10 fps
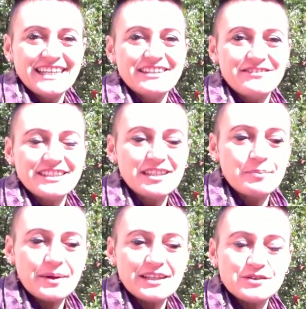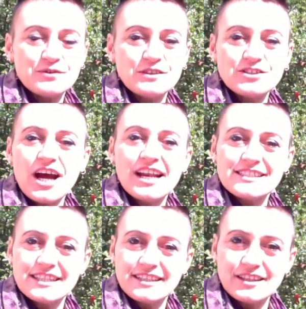infatti il prezzo ufficiale è
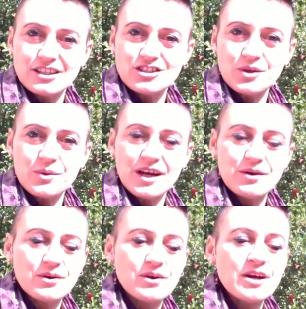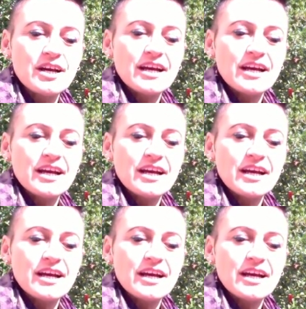75 euro